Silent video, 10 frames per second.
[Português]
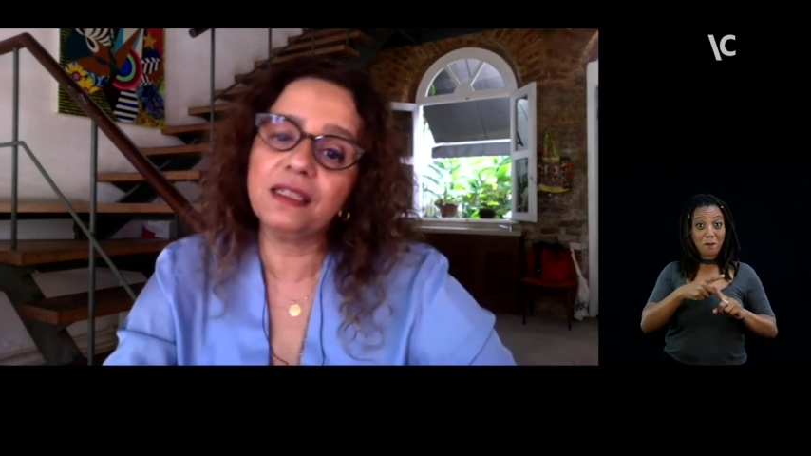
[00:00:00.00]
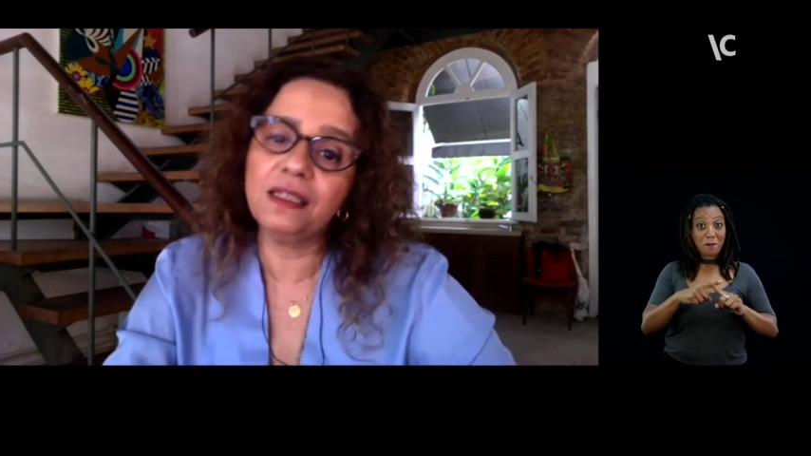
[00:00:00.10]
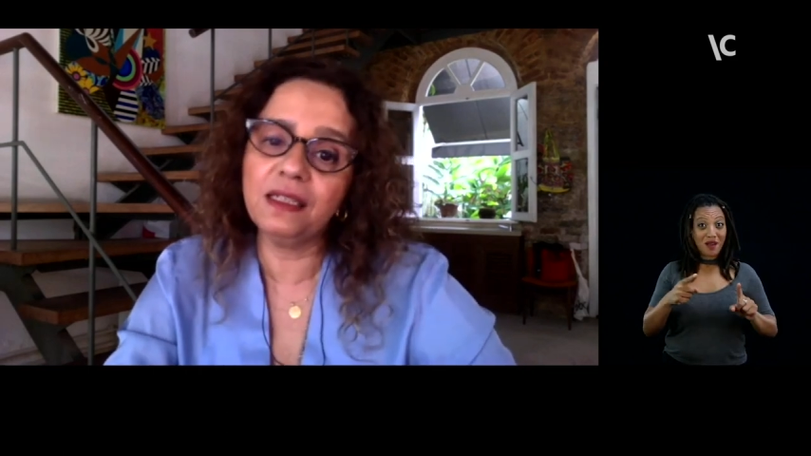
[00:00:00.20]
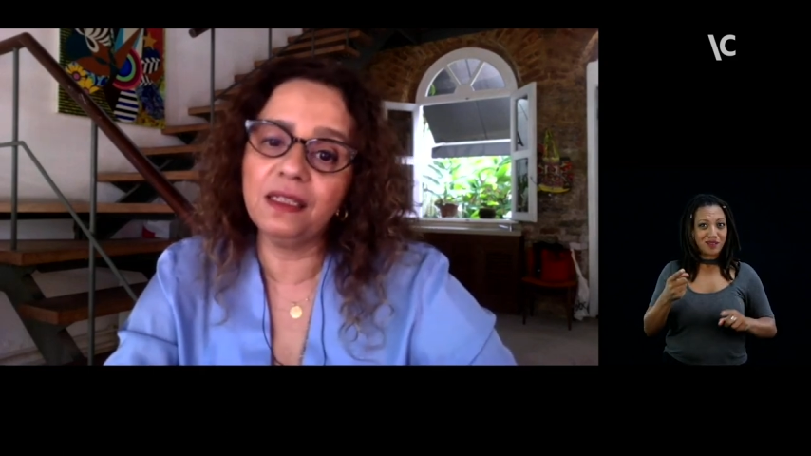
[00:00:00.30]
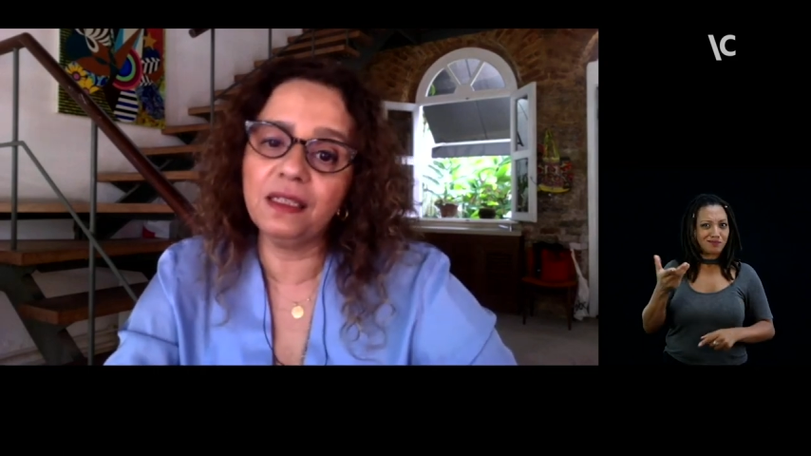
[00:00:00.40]

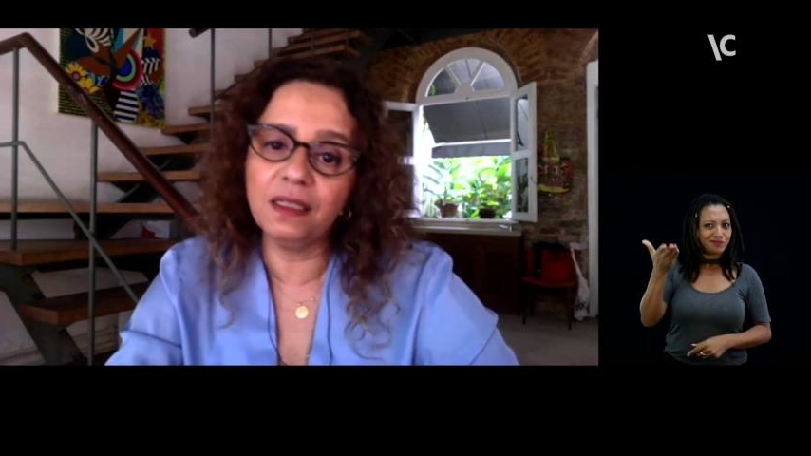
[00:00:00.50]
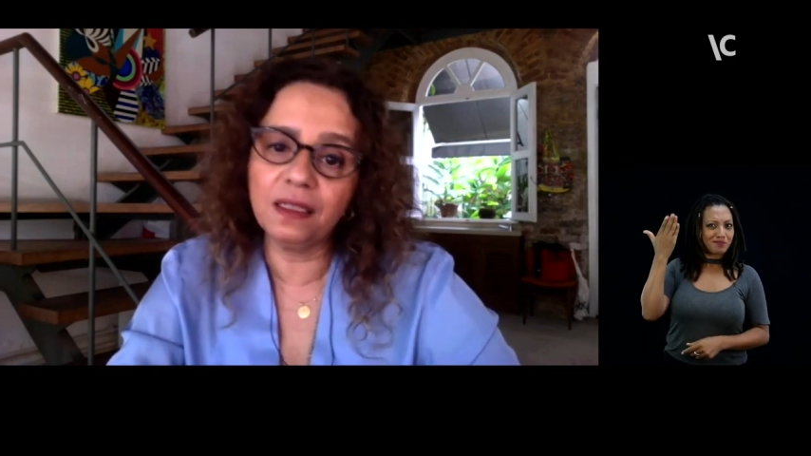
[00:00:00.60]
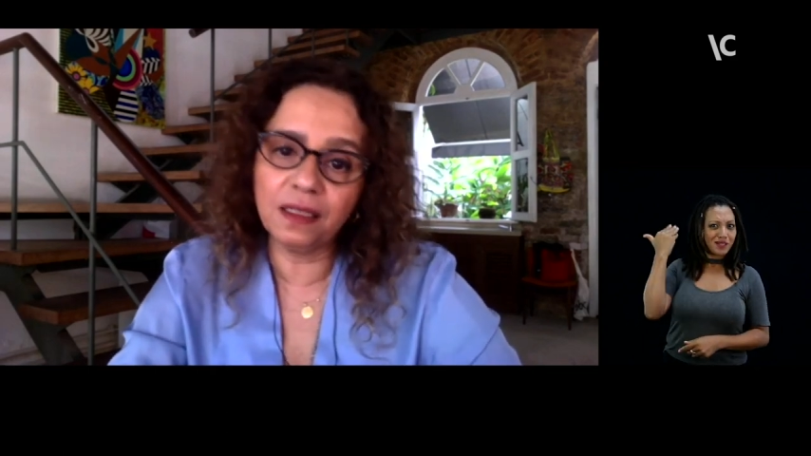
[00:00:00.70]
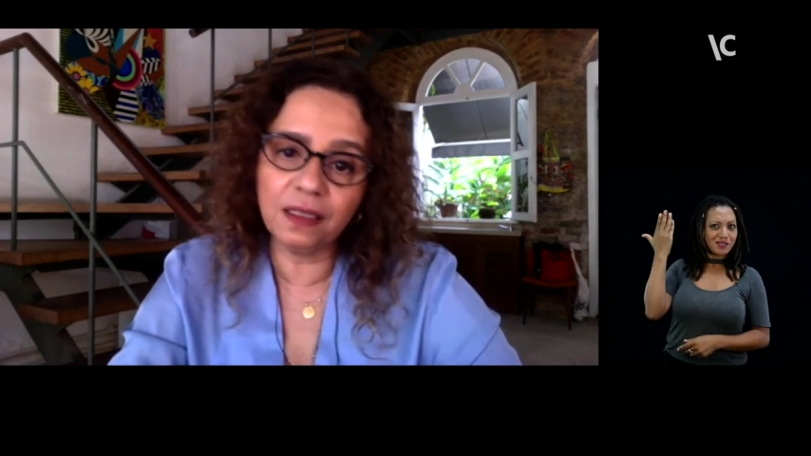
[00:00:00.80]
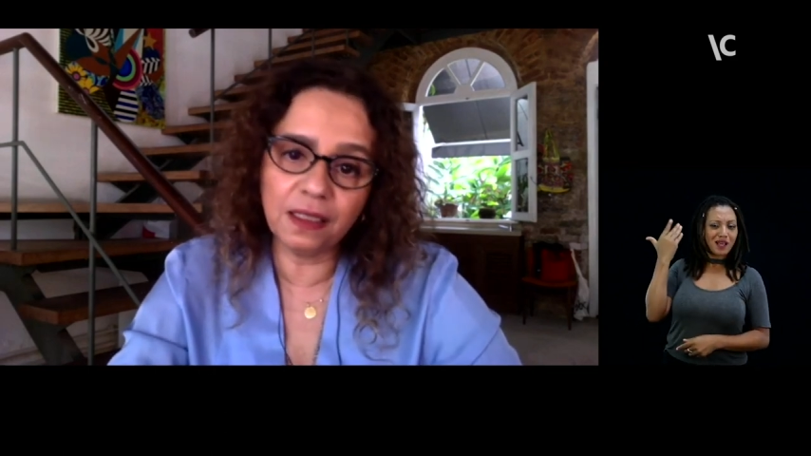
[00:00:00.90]

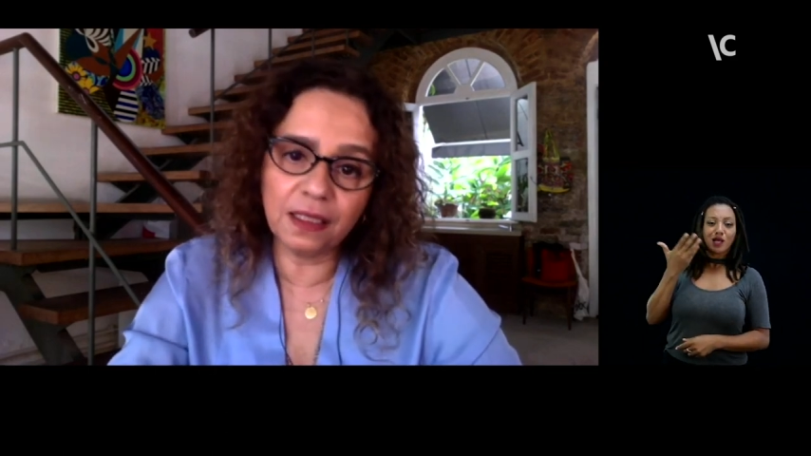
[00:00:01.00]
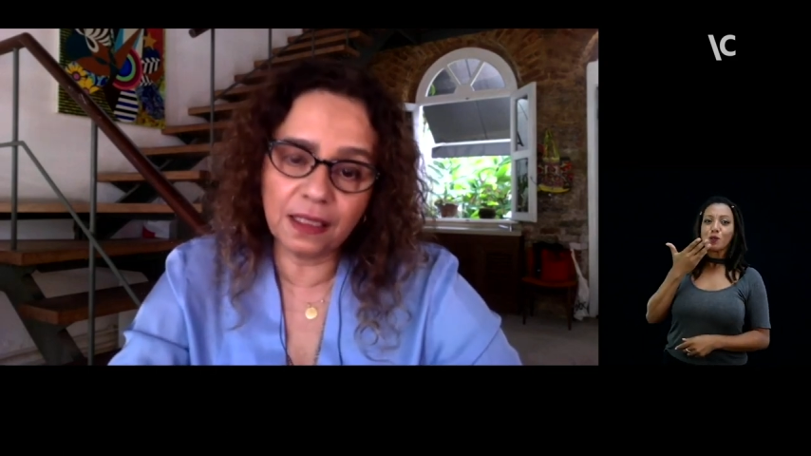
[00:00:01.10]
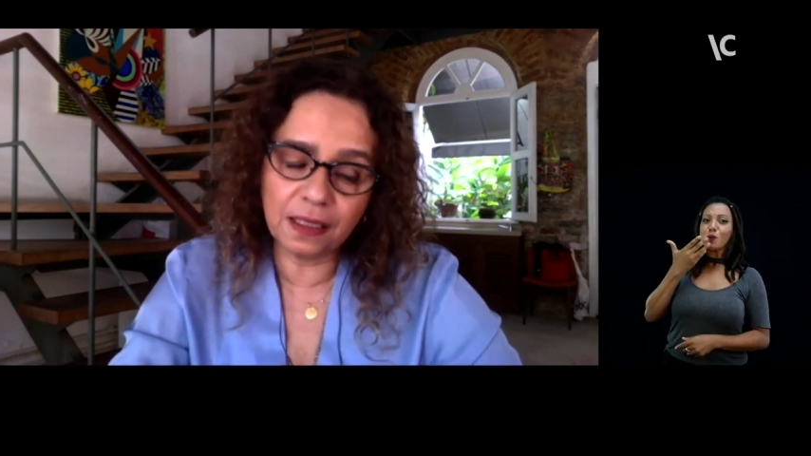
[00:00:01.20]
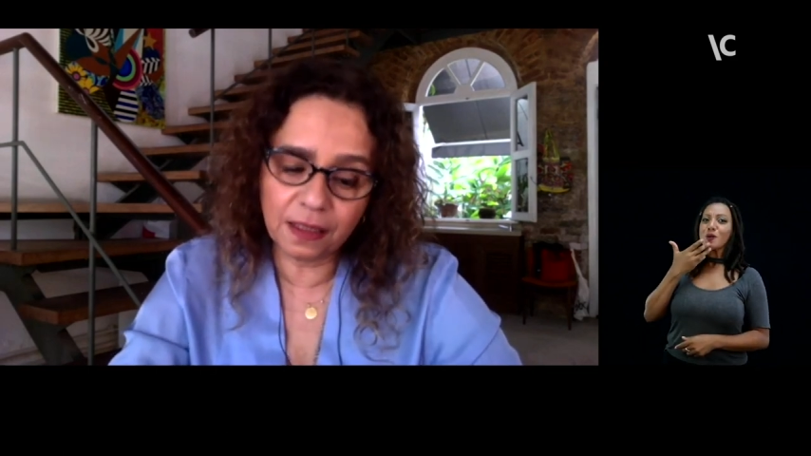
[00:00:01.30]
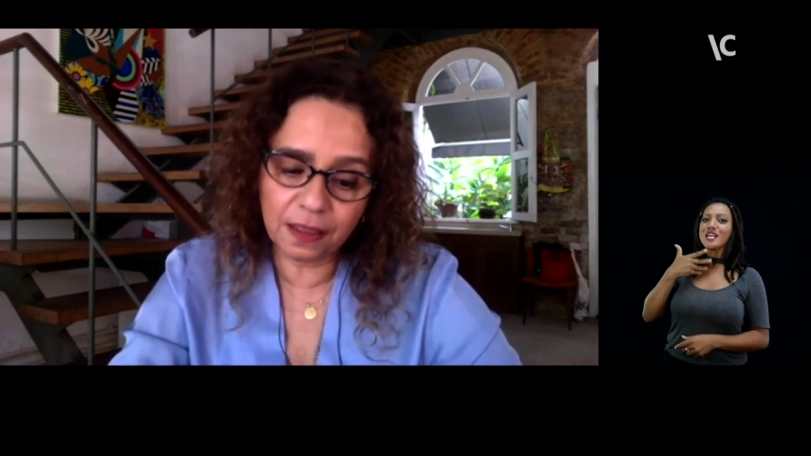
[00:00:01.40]

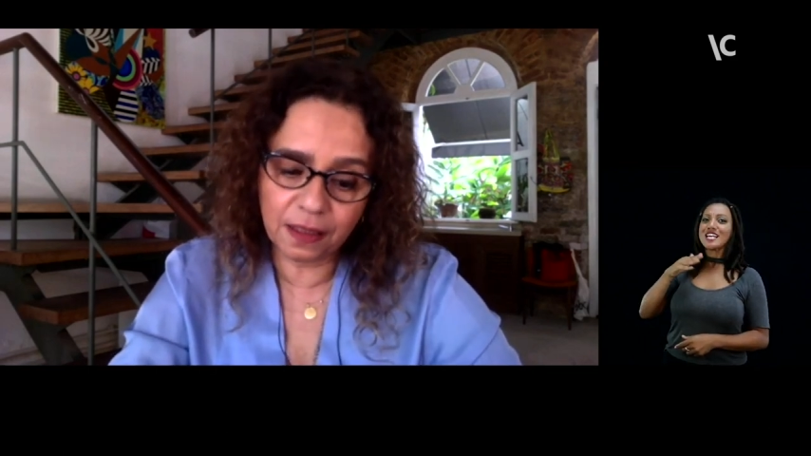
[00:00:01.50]
e,